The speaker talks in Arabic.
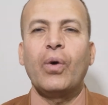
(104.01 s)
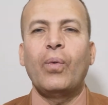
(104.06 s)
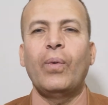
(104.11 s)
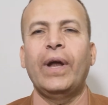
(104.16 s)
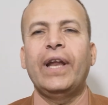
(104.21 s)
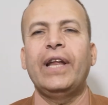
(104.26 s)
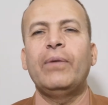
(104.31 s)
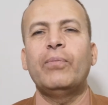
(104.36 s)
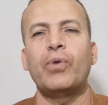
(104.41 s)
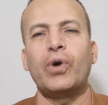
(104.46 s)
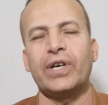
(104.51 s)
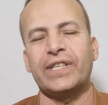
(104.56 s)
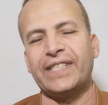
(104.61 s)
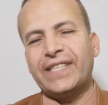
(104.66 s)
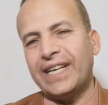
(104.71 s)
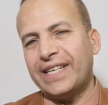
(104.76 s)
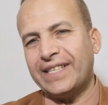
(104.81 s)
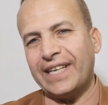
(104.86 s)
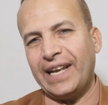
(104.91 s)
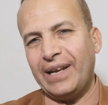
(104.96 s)

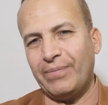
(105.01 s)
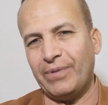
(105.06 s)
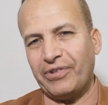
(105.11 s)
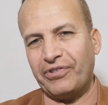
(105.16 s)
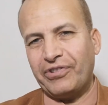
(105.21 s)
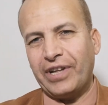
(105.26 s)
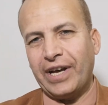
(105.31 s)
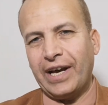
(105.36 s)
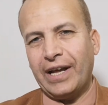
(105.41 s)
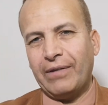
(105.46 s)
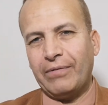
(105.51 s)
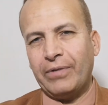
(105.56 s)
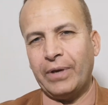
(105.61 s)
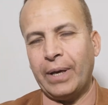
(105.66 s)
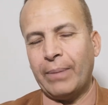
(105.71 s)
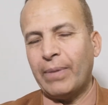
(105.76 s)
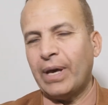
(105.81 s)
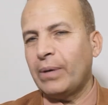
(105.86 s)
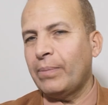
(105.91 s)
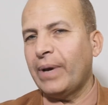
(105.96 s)
وللمؤسسه اللي بشتغل
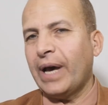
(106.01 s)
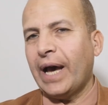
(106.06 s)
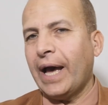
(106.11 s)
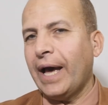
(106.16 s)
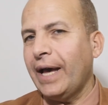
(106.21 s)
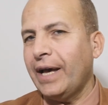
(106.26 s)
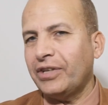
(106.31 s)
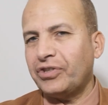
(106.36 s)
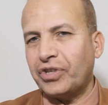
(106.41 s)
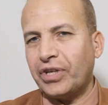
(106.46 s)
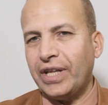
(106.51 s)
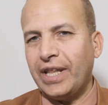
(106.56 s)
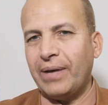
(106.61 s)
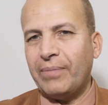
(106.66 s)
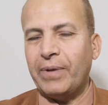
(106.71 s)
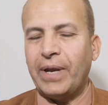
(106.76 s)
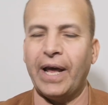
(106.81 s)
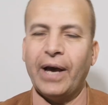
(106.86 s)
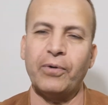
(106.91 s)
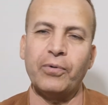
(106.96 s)
فيها ما يبيعهاش كده
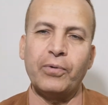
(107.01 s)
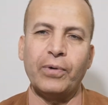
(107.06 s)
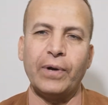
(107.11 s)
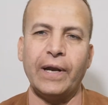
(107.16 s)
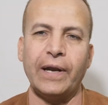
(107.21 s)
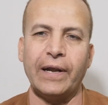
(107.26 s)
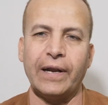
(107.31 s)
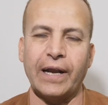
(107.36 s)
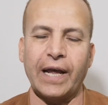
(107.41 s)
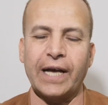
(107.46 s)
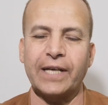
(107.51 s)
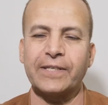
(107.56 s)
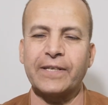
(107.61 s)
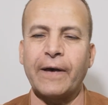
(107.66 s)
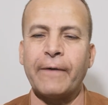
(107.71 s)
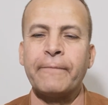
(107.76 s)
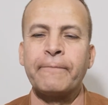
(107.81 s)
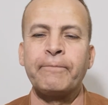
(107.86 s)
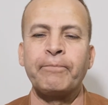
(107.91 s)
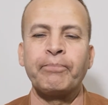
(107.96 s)
من اول لحظه
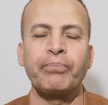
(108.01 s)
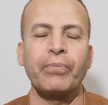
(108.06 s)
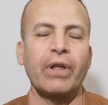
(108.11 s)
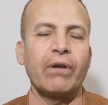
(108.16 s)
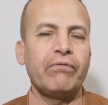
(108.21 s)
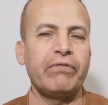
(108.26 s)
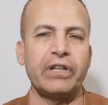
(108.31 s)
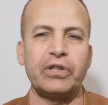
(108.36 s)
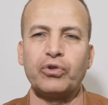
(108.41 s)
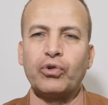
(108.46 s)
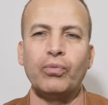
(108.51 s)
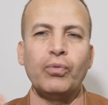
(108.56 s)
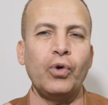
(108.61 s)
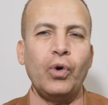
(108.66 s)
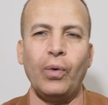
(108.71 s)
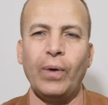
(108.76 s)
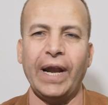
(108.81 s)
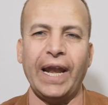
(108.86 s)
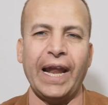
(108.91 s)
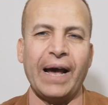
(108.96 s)

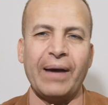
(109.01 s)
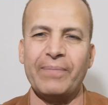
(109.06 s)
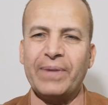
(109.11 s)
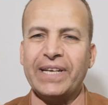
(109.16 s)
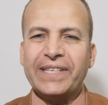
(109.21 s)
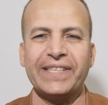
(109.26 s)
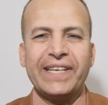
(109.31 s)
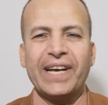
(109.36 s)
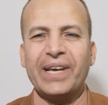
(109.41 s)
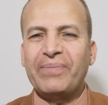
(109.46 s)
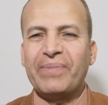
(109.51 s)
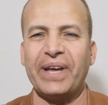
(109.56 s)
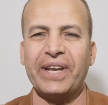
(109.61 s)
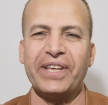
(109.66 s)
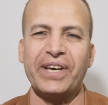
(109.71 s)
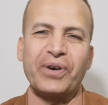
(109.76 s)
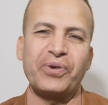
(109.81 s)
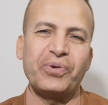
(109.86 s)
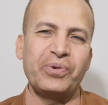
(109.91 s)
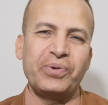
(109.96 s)
فالطموح والحماس يجب ان
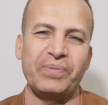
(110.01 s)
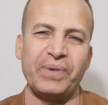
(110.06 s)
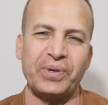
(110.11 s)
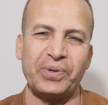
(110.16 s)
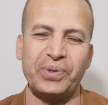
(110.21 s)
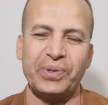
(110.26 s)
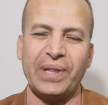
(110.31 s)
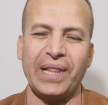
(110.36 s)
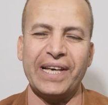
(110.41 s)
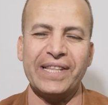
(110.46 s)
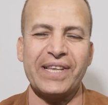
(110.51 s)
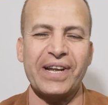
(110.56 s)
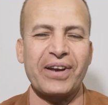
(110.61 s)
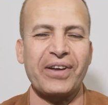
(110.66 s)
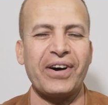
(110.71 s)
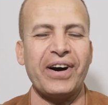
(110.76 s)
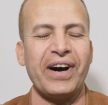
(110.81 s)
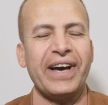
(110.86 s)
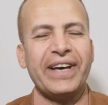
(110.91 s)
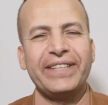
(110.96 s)
يكون موجود لدى
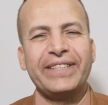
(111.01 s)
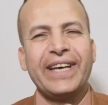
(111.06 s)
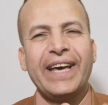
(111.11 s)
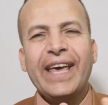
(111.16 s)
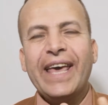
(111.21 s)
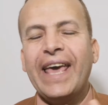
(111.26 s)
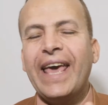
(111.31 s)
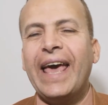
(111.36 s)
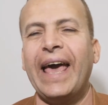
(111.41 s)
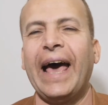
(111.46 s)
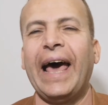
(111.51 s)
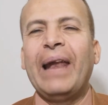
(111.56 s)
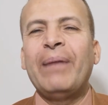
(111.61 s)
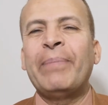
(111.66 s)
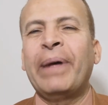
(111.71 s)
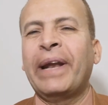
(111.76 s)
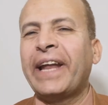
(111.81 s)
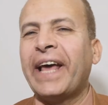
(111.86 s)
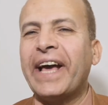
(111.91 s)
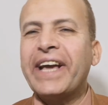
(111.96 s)
القائد
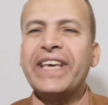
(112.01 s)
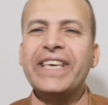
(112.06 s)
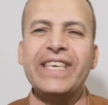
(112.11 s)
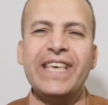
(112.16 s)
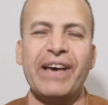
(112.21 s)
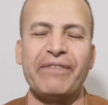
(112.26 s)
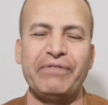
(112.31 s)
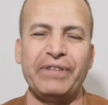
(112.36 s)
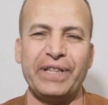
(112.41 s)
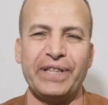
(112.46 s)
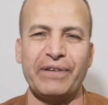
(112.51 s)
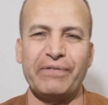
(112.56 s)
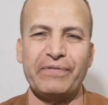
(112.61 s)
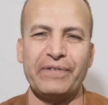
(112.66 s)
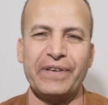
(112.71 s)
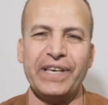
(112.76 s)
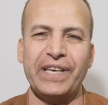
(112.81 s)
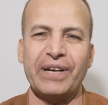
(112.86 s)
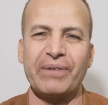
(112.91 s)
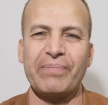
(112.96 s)
المنهجية في
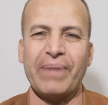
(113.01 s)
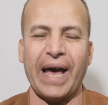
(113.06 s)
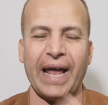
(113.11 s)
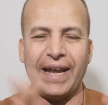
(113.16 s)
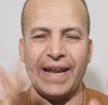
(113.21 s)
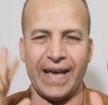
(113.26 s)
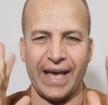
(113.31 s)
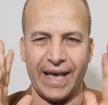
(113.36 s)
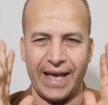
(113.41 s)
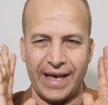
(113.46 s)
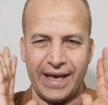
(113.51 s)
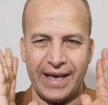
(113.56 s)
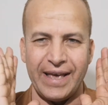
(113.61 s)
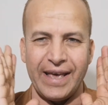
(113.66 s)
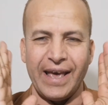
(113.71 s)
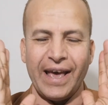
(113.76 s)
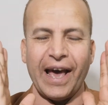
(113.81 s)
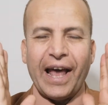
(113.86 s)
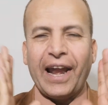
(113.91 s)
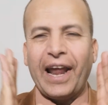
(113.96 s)
التفكير معناها
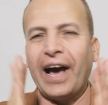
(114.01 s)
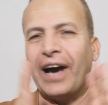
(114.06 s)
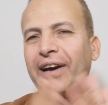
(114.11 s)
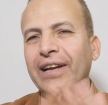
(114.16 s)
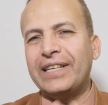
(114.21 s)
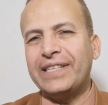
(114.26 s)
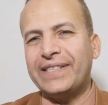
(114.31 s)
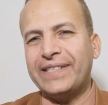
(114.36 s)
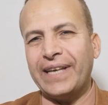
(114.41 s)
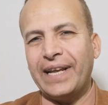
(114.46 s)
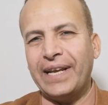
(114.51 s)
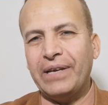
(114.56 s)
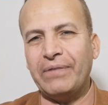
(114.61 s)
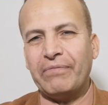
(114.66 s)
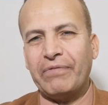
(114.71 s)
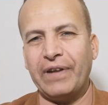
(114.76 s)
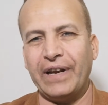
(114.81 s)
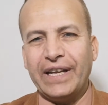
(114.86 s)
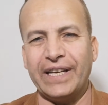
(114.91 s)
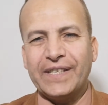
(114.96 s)
العقل السليم
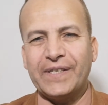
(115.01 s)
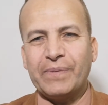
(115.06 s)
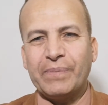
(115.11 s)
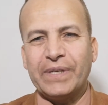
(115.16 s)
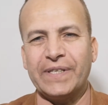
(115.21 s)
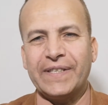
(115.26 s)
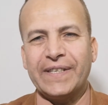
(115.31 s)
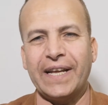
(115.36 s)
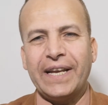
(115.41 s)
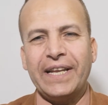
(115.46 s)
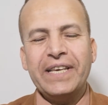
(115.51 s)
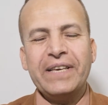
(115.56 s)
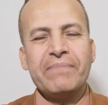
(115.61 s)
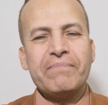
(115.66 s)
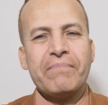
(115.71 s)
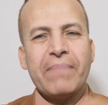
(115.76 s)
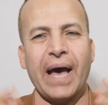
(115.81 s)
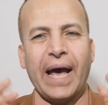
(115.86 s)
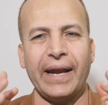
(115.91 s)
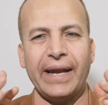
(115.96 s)
في الجسم السليم
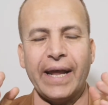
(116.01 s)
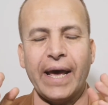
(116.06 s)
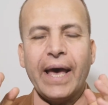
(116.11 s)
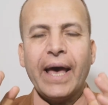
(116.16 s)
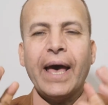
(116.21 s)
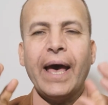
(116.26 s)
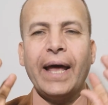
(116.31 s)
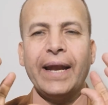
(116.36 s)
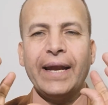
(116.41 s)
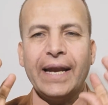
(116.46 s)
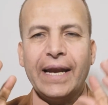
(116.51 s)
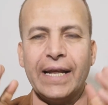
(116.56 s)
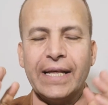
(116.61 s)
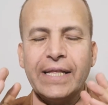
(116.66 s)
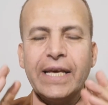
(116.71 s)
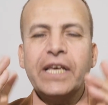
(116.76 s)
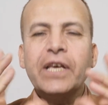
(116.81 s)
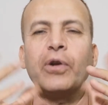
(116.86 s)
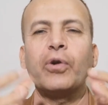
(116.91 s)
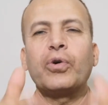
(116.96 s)
معناها أن
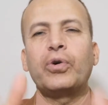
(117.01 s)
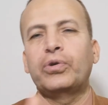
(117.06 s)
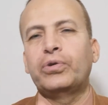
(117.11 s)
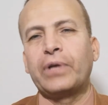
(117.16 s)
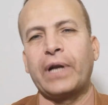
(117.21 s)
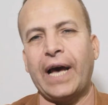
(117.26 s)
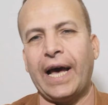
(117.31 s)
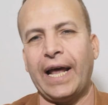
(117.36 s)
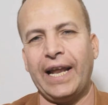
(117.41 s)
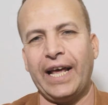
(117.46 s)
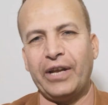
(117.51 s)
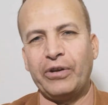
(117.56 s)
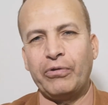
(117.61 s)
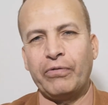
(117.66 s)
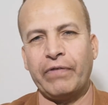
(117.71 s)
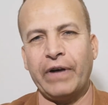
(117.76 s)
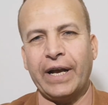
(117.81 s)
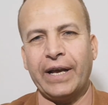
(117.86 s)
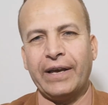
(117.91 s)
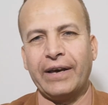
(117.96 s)
لديه القدرة على أن
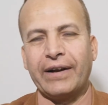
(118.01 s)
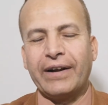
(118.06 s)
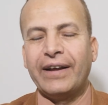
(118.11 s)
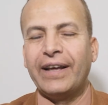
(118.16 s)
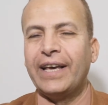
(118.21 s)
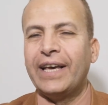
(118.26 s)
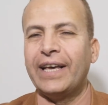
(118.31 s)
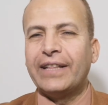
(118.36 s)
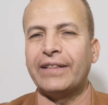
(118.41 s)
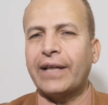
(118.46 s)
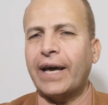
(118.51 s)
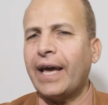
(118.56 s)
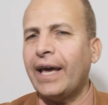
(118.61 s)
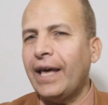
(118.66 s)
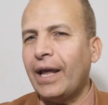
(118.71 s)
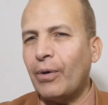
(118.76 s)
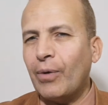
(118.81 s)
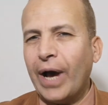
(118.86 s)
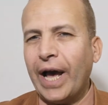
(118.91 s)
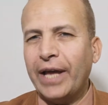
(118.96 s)
يفكر
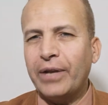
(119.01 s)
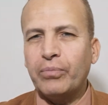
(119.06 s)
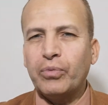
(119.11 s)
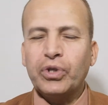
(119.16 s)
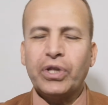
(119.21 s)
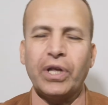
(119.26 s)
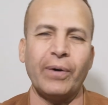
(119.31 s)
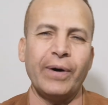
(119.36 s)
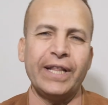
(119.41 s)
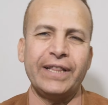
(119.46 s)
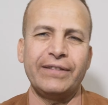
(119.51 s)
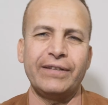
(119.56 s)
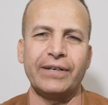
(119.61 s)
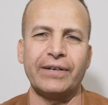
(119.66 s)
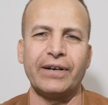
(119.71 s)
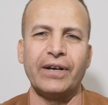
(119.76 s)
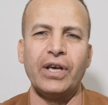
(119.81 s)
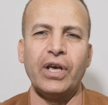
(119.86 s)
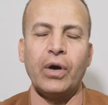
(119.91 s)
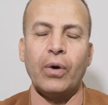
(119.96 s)
تخيل واحد
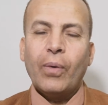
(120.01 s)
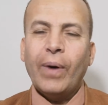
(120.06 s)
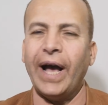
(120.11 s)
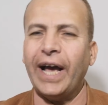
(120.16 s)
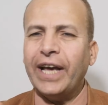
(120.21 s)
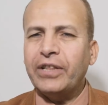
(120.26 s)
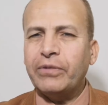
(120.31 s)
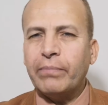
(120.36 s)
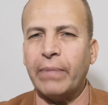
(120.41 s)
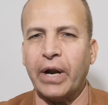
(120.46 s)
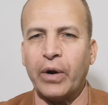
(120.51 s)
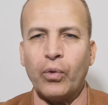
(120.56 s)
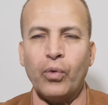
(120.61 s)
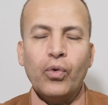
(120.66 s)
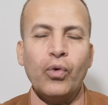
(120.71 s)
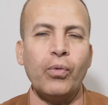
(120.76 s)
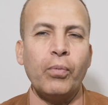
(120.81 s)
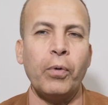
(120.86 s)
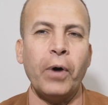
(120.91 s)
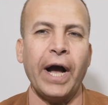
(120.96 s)
متوتر واحد
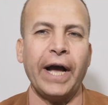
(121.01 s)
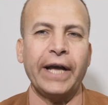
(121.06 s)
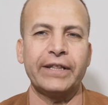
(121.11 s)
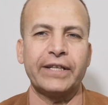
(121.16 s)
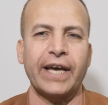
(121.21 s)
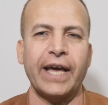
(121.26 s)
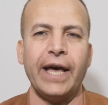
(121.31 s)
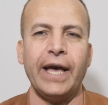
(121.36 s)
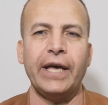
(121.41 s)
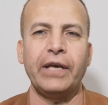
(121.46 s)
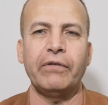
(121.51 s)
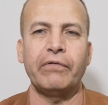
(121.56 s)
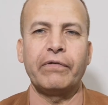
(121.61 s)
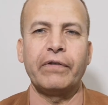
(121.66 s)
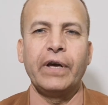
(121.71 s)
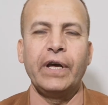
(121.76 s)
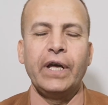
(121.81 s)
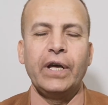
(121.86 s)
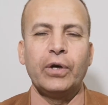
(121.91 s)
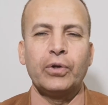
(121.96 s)
مرعوب واحد خايف
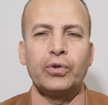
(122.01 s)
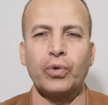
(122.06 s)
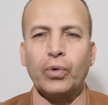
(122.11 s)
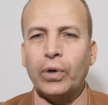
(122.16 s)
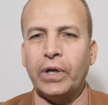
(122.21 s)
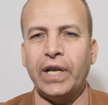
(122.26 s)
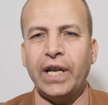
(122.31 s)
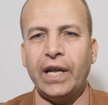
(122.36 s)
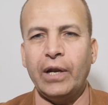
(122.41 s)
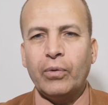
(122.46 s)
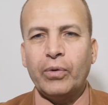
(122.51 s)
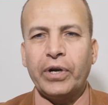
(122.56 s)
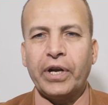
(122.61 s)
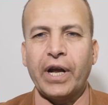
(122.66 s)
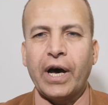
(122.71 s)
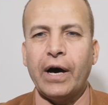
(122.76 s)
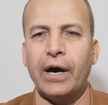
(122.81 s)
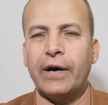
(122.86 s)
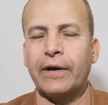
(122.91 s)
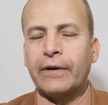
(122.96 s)
طول الليل
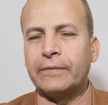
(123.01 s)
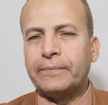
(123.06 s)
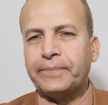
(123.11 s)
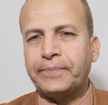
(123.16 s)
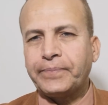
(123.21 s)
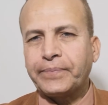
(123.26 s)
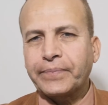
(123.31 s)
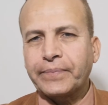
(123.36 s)
والنهار